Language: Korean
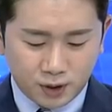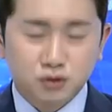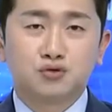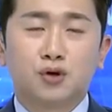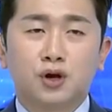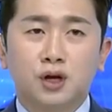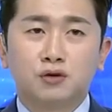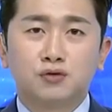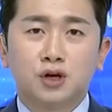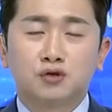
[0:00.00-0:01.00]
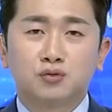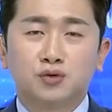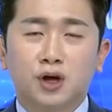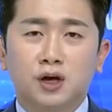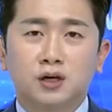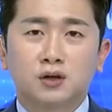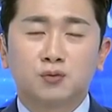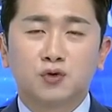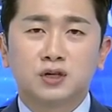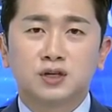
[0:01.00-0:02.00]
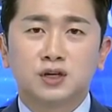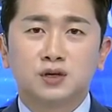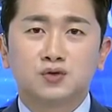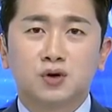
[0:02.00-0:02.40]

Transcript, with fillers: 매주 수요일에는 우리 두 분의 이 톰과 제리의